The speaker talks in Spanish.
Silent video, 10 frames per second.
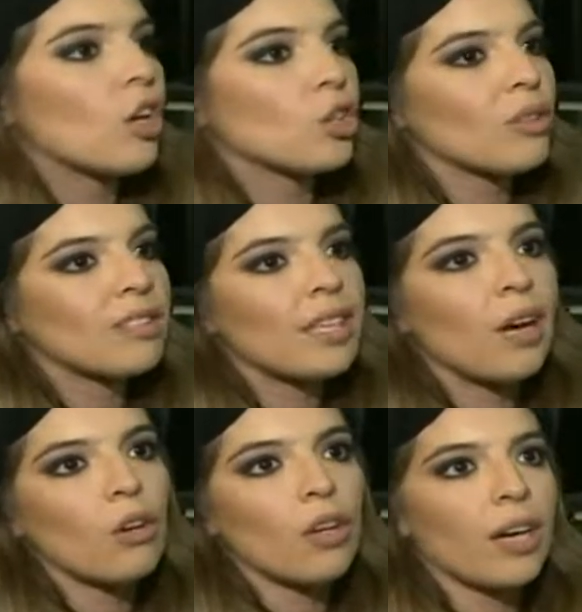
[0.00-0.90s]
que yo
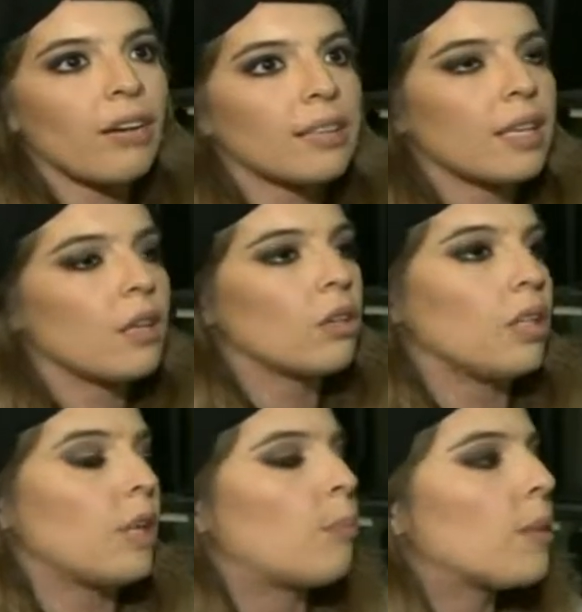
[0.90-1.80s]
hacía o no dejaba de hacer
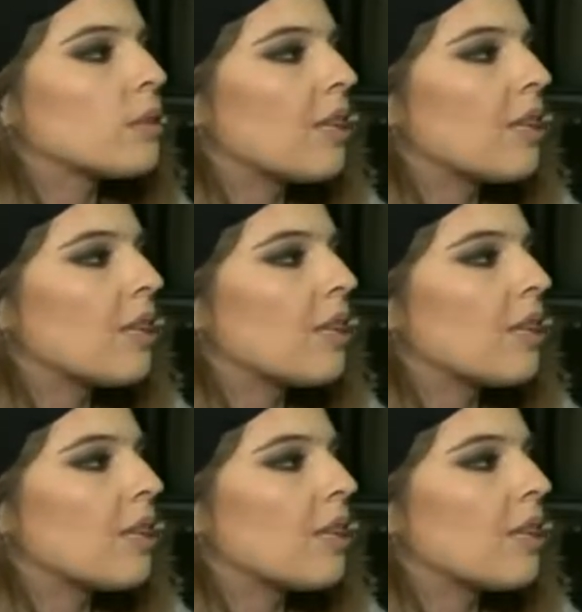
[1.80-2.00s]
y después